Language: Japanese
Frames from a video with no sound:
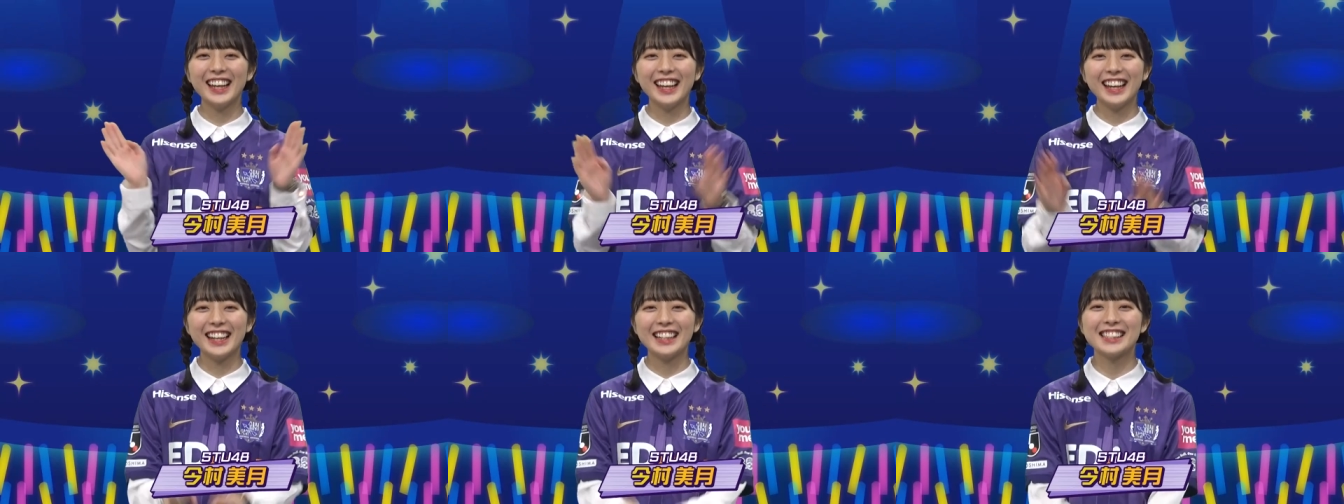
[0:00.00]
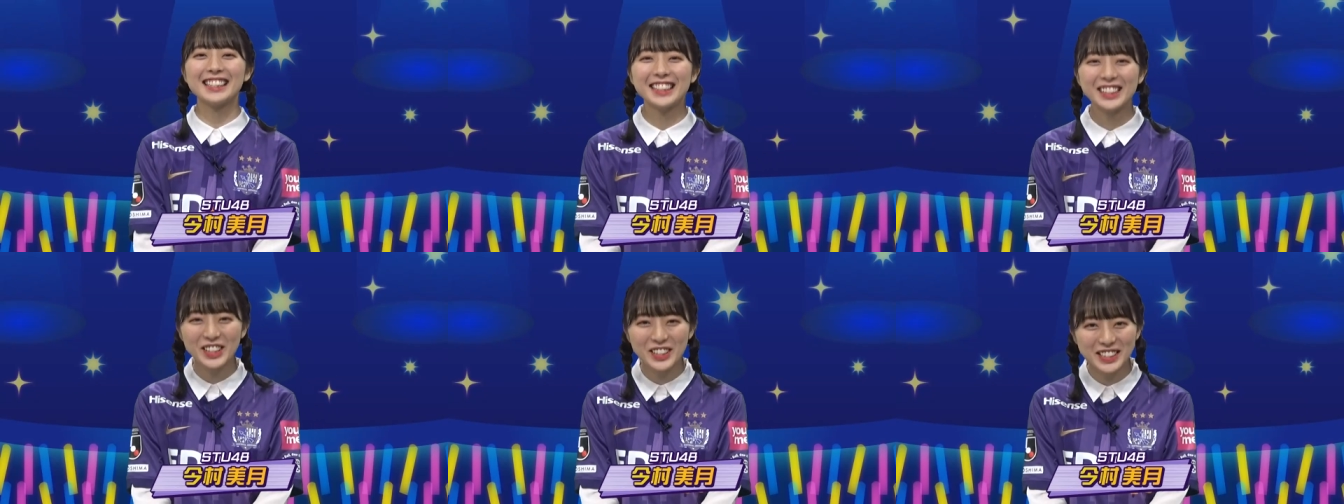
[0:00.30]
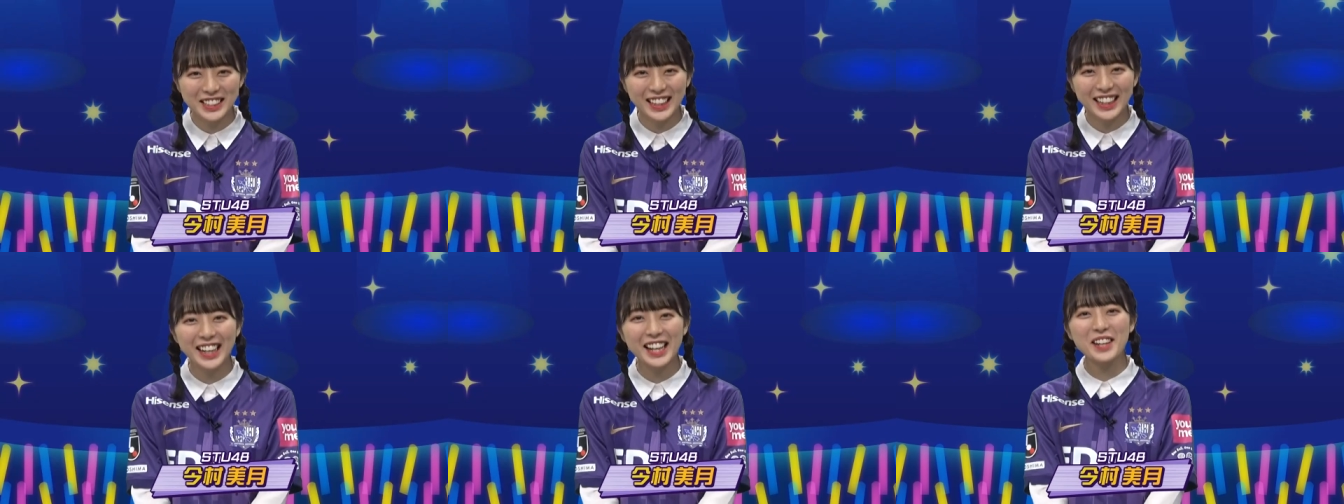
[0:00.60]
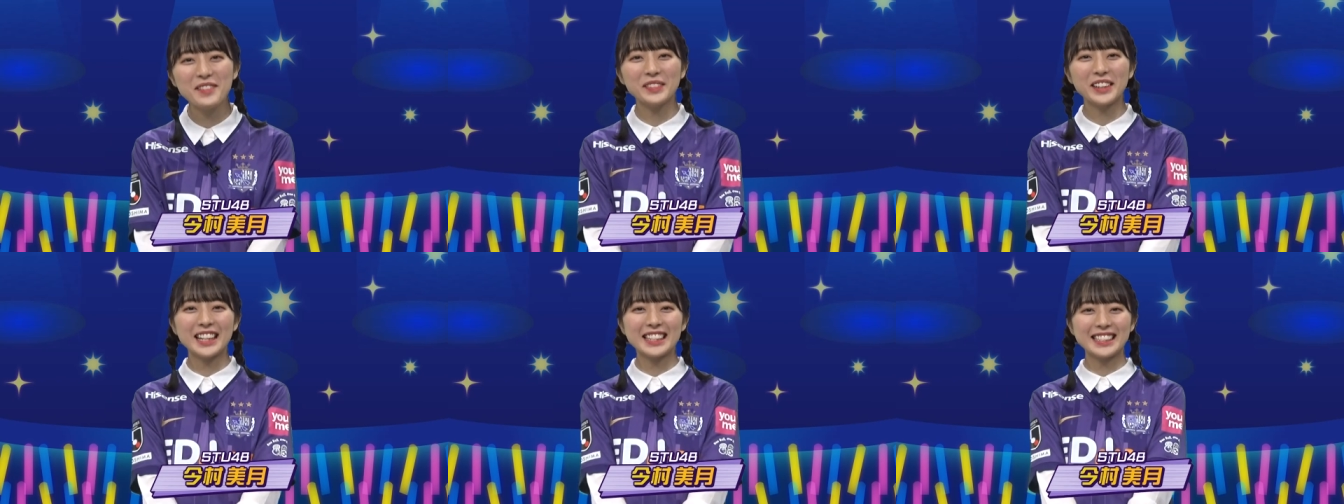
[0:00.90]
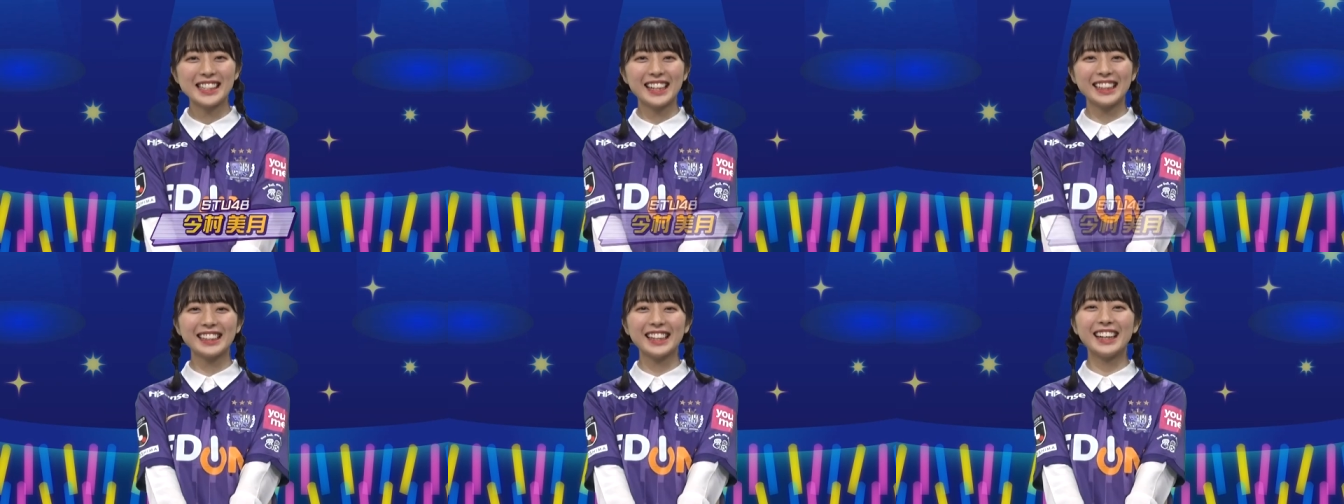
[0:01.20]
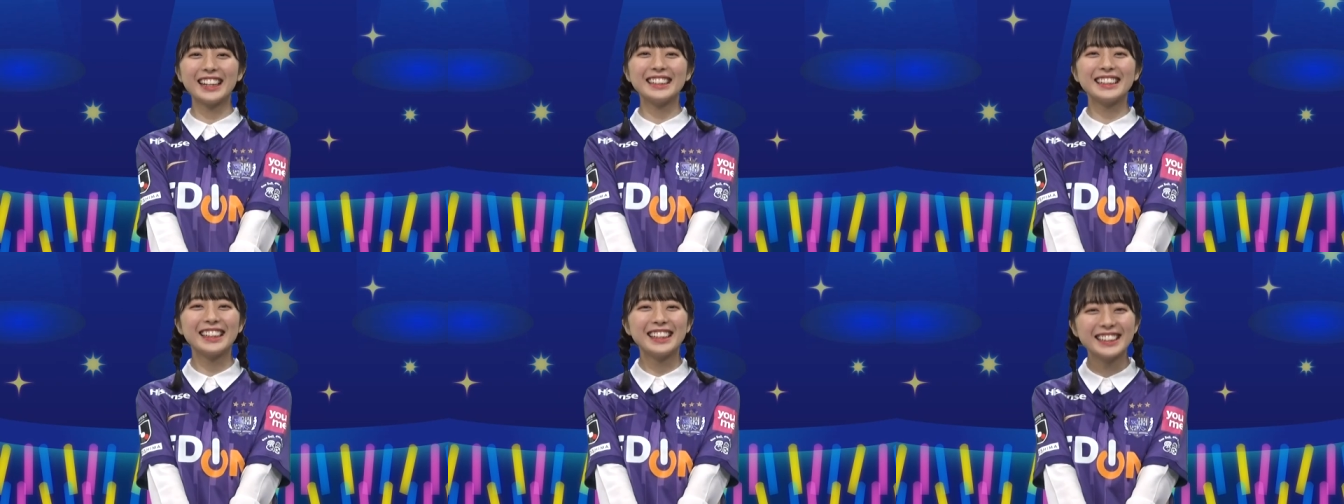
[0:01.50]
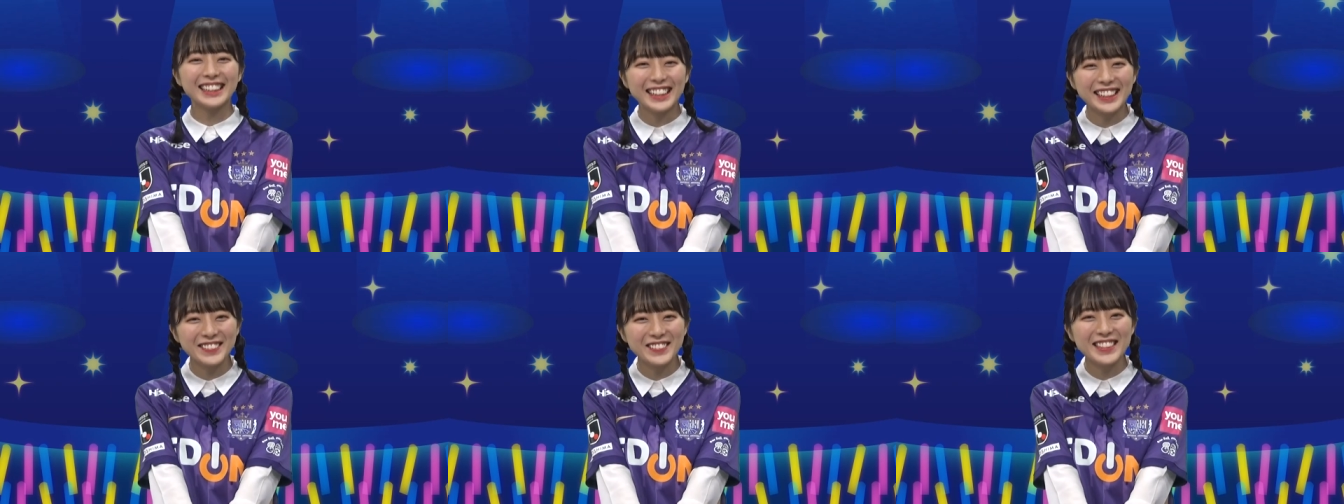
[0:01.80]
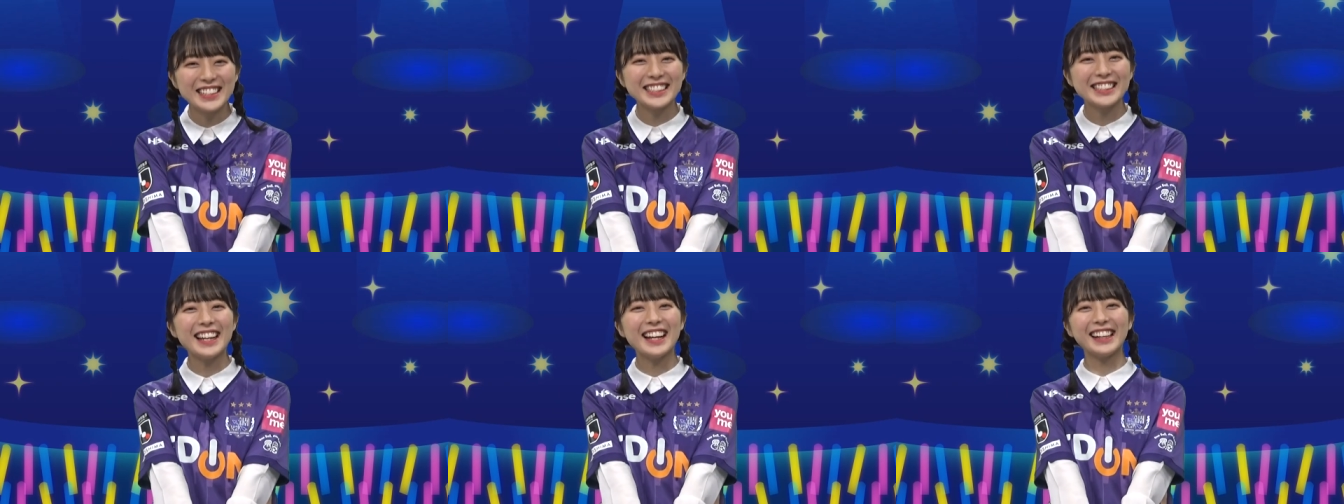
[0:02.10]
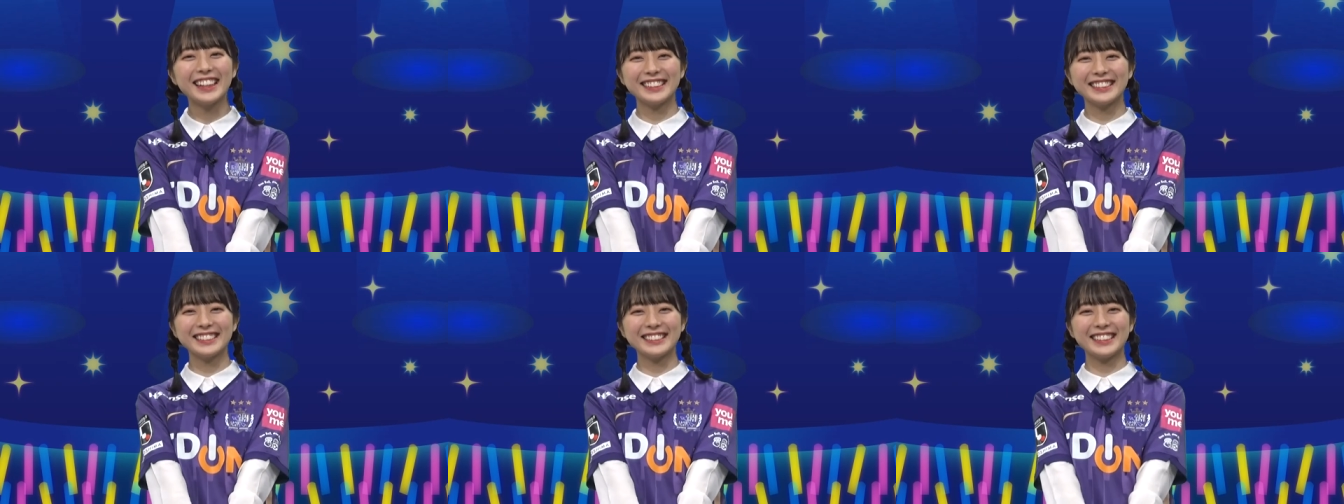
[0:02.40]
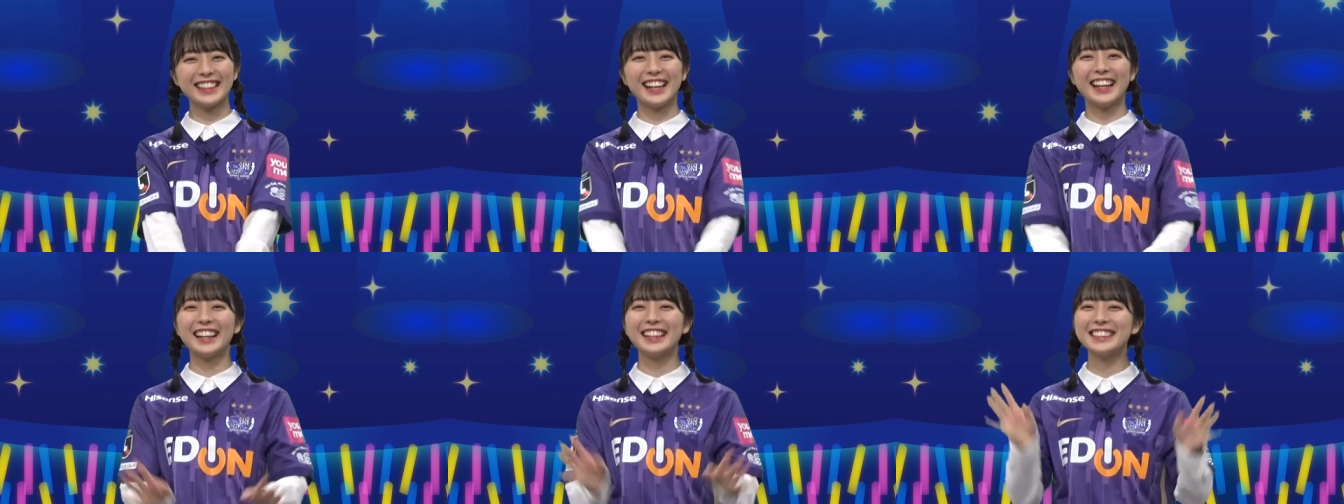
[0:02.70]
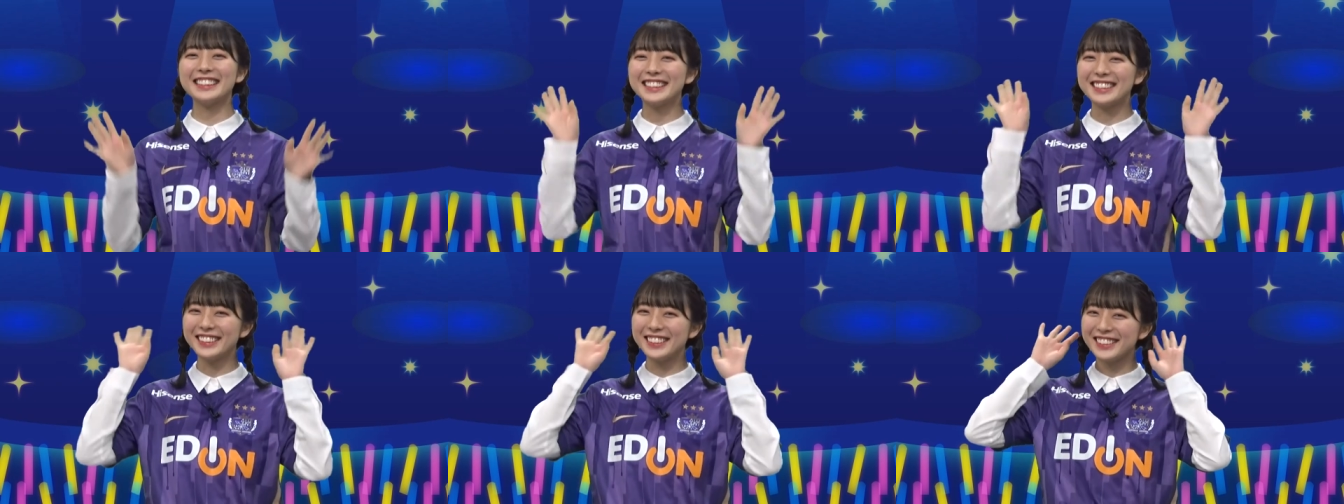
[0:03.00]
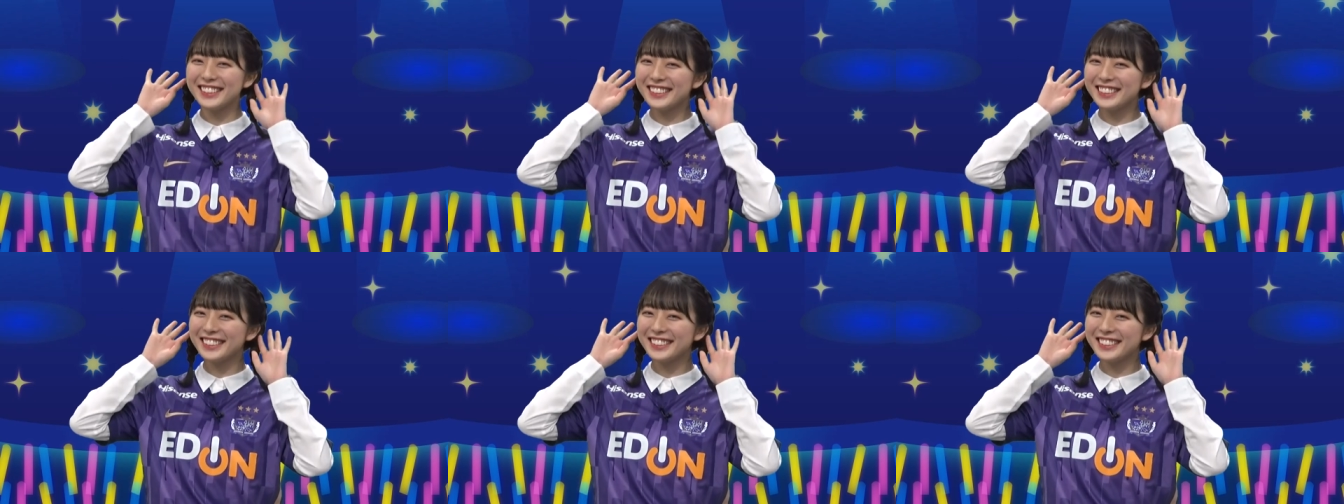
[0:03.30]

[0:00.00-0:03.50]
えー、瀬戸内から皆さんに会いにやってきましたナイストゥ